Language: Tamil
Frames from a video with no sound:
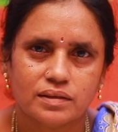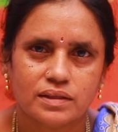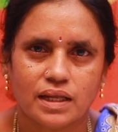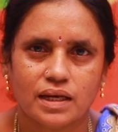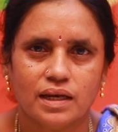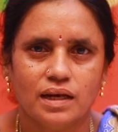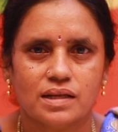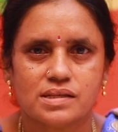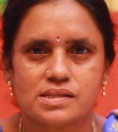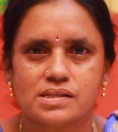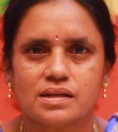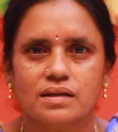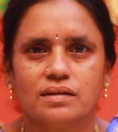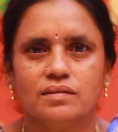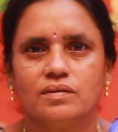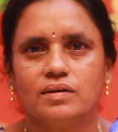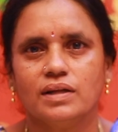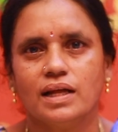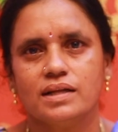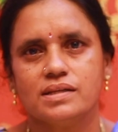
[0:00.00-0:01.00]
தெரியல சார்
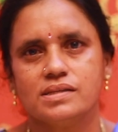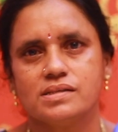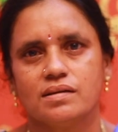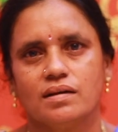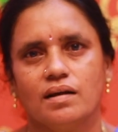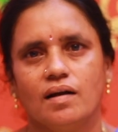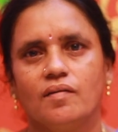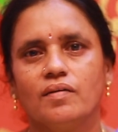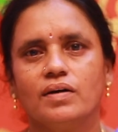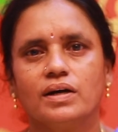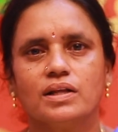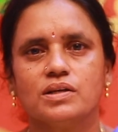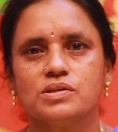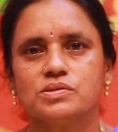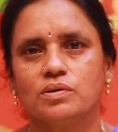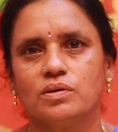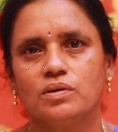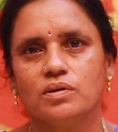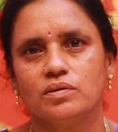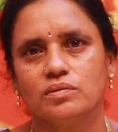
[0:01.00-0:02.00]
அதோட ஆன்சர் அவங்க தான்
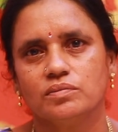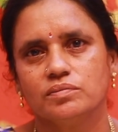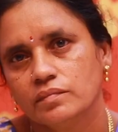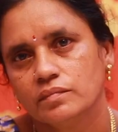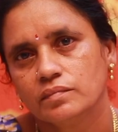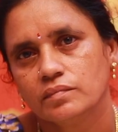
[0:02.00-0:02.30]
சொல்லணும்